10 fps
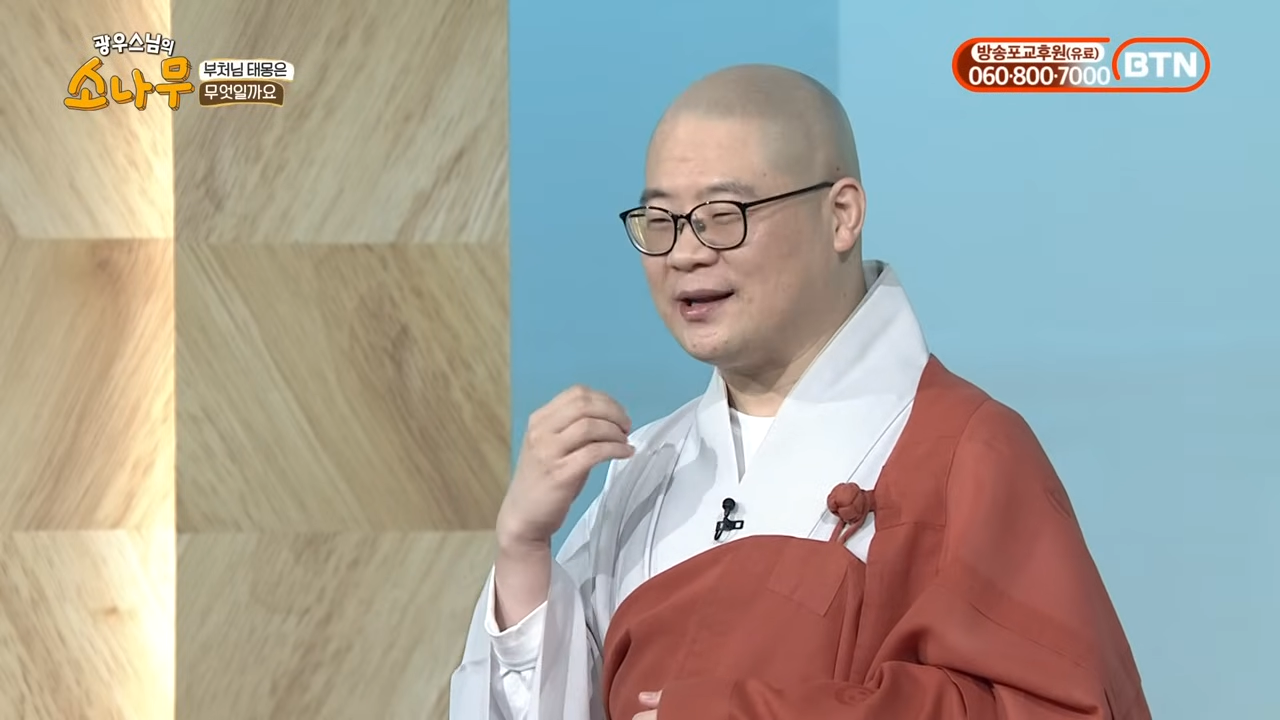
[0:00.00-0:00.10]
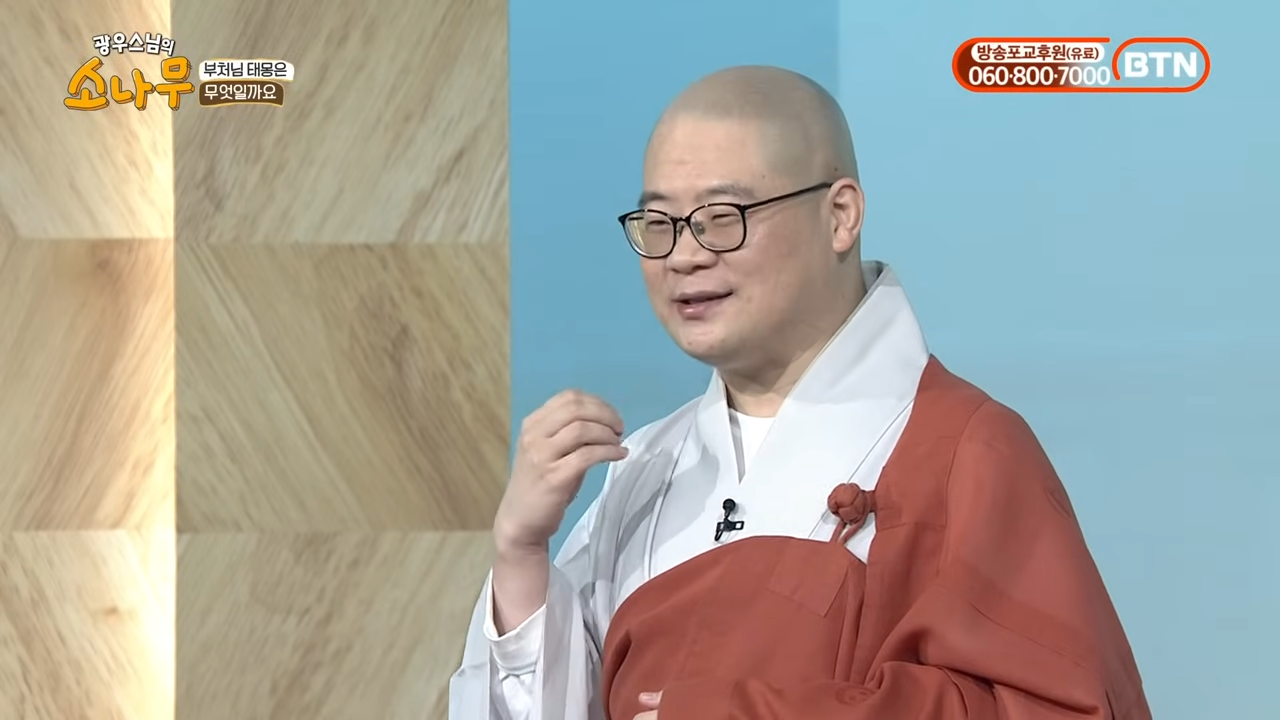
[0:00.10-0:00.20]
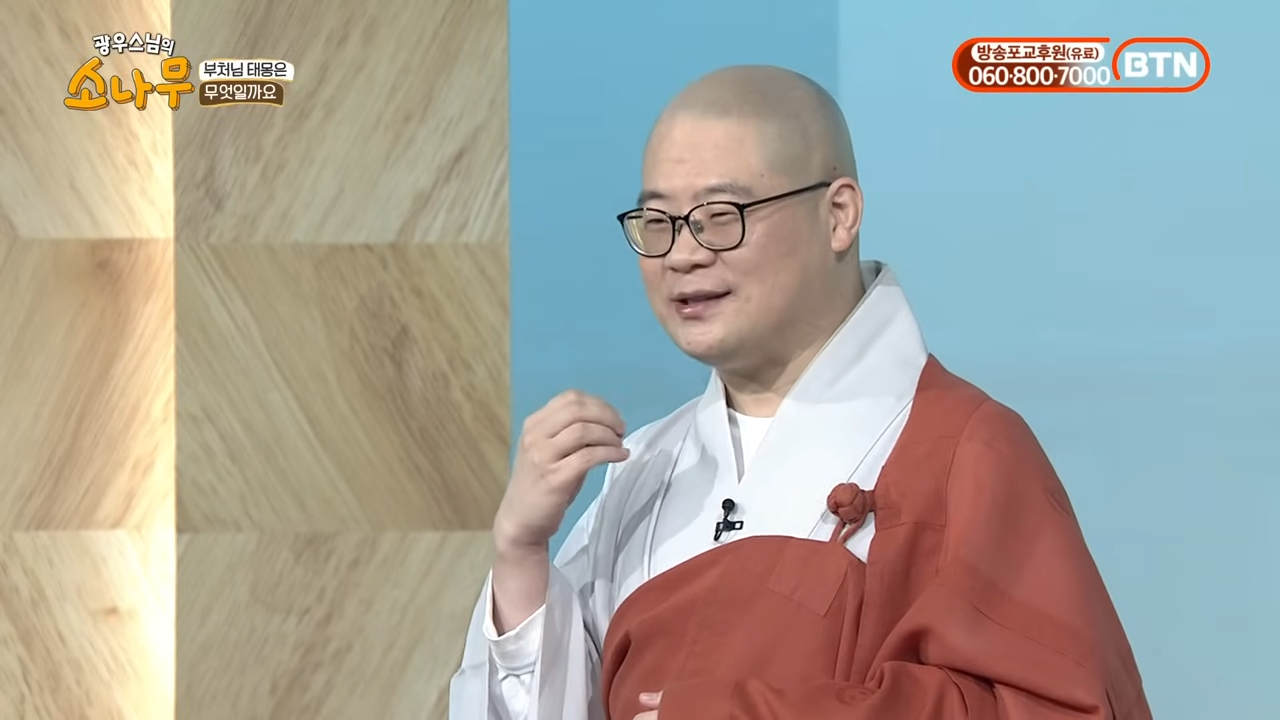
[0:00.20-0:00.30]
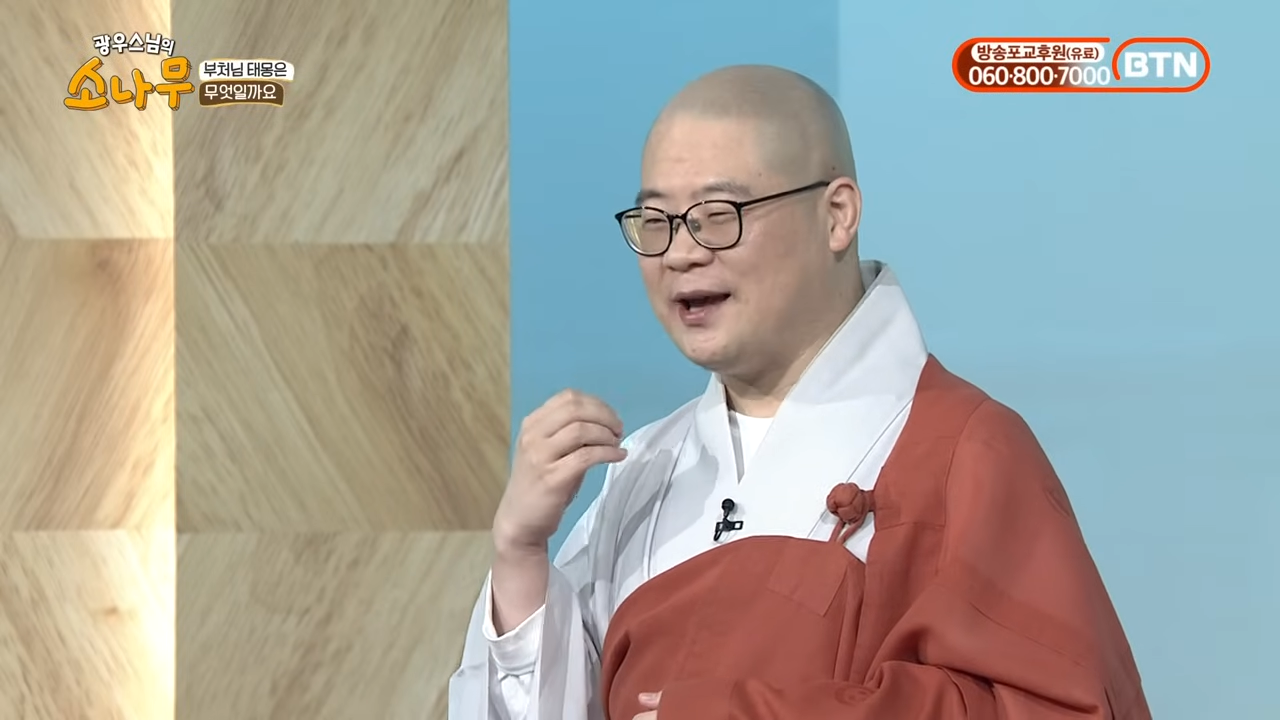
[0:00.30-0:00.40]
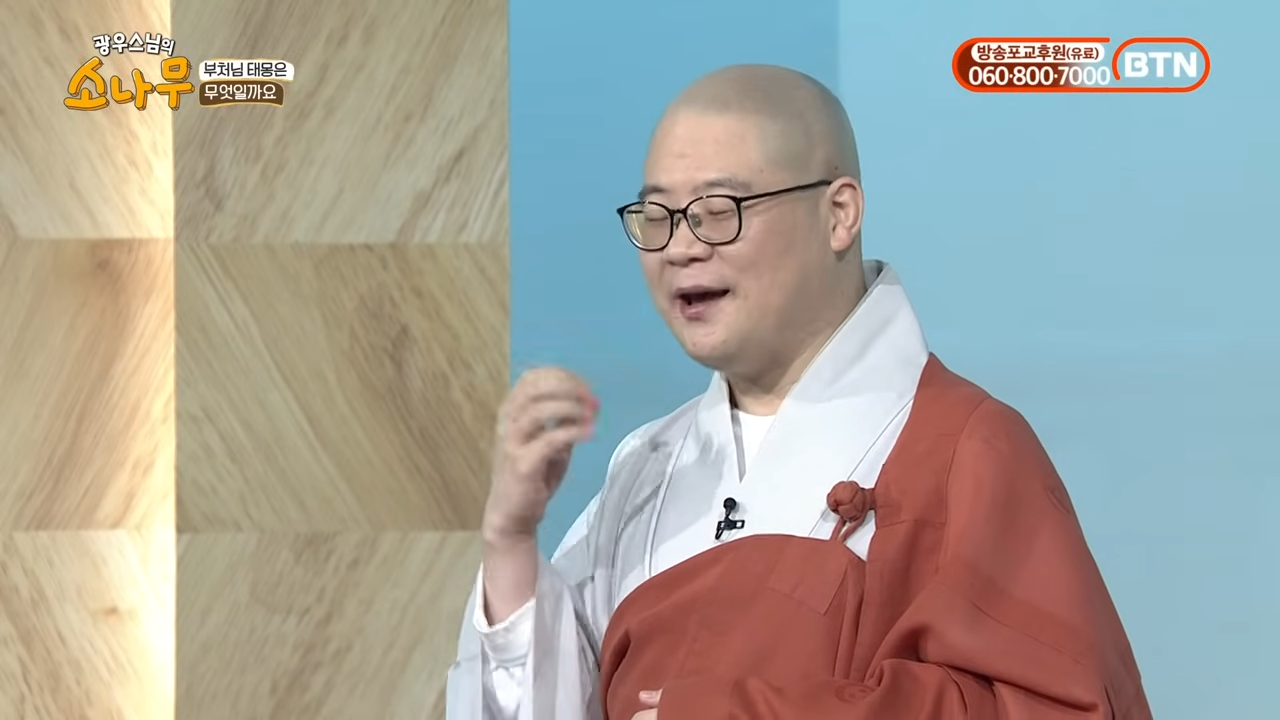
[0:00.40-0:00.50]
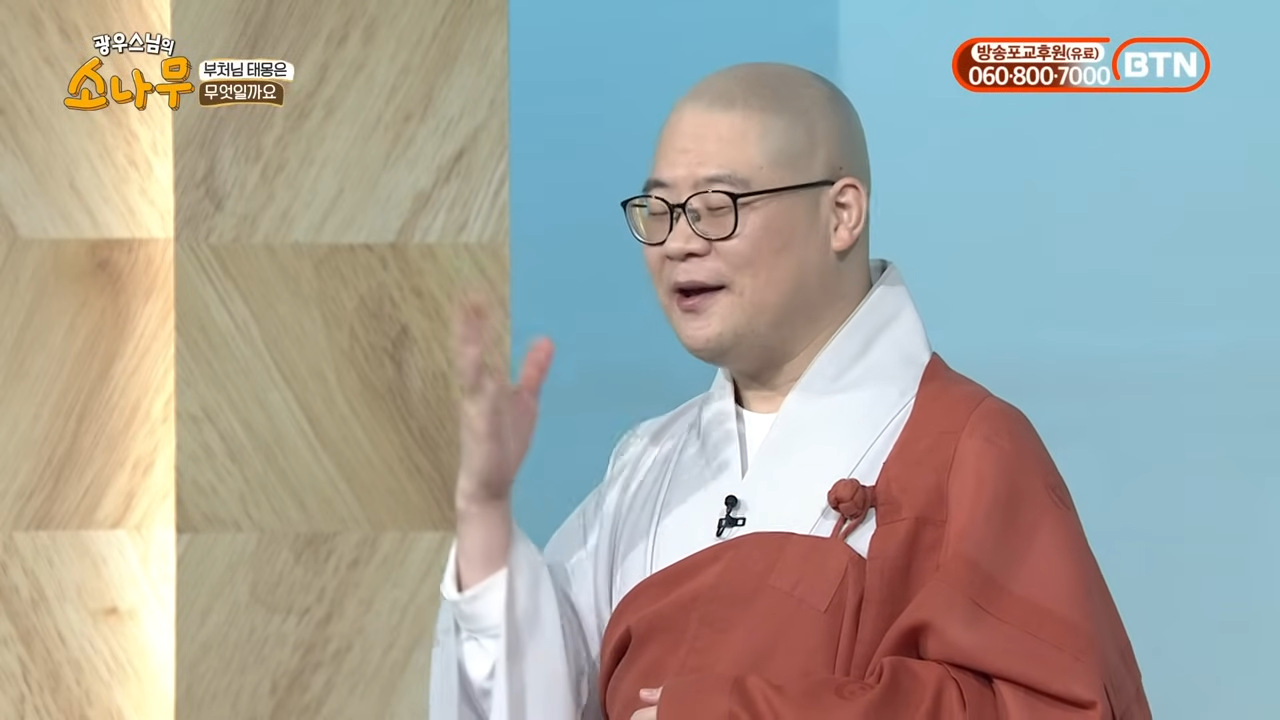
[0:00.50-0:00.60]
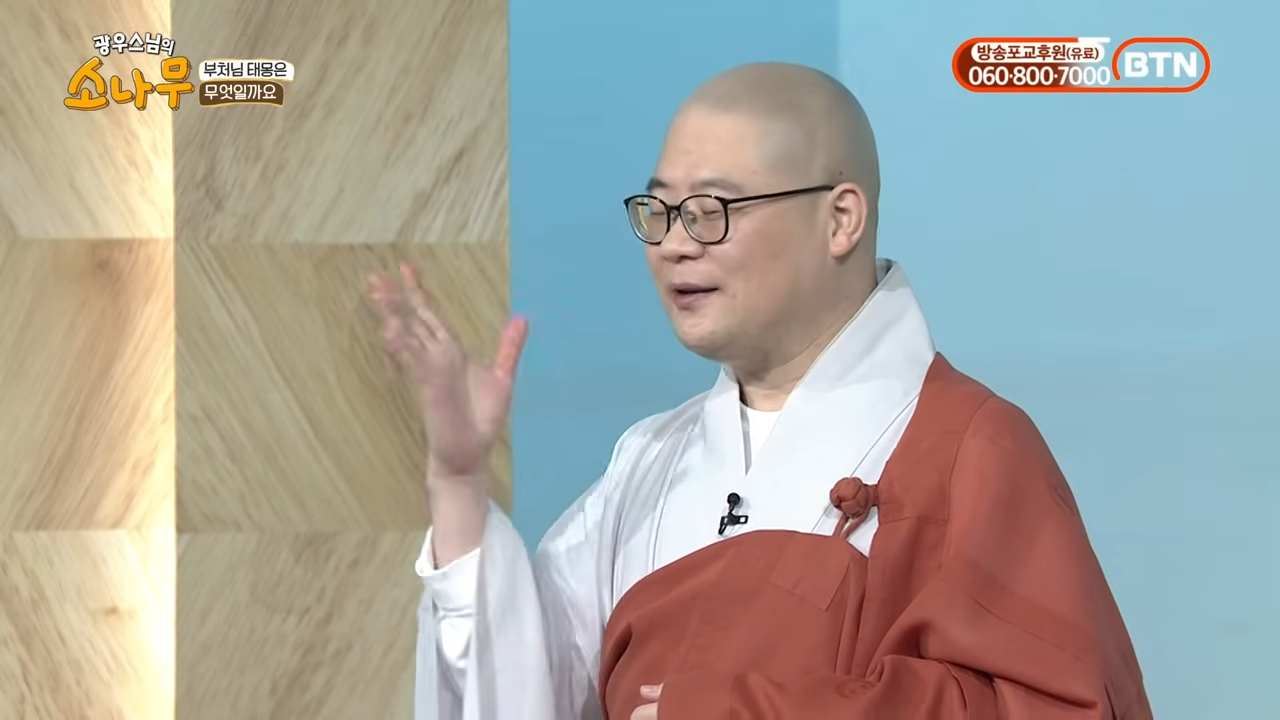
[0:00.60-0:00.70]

같이